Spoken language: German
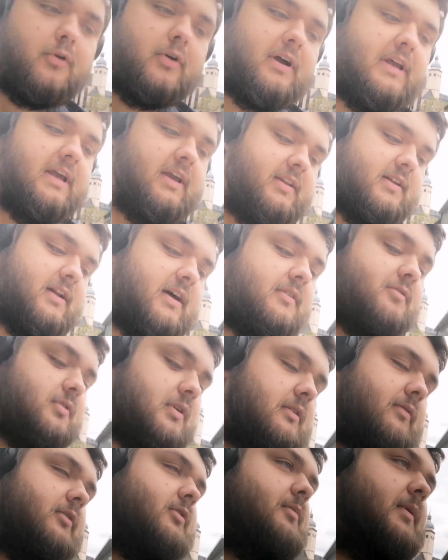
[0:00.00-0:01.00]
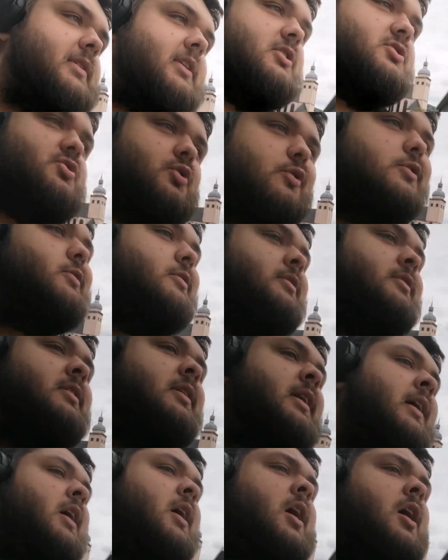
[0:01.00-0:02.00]
Uhr regnen, also in etwas über 3
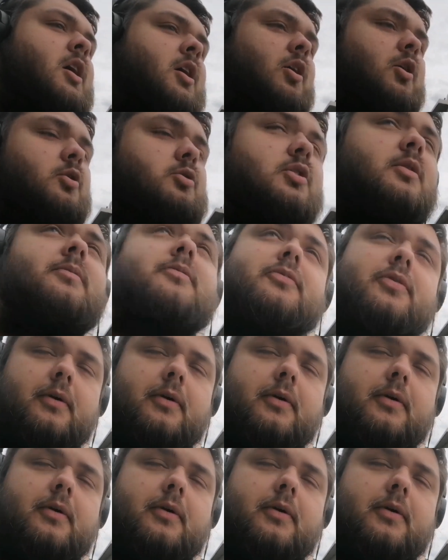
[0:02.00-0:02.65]
Stunden. Und um